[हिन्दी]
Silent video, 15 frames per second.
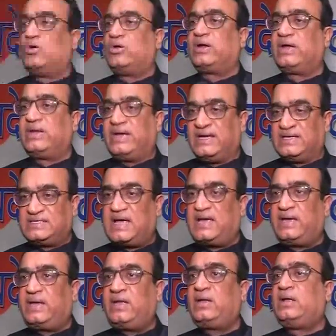और अगर ऐसा
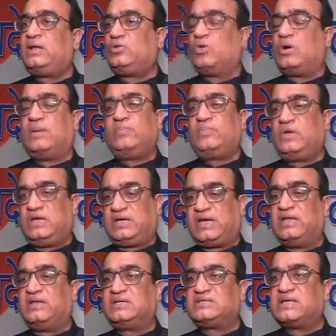है तो हम
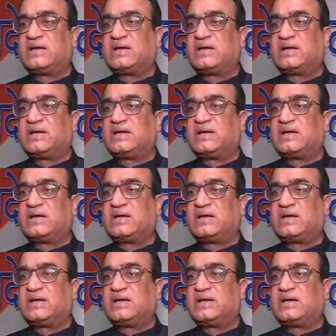केंद्र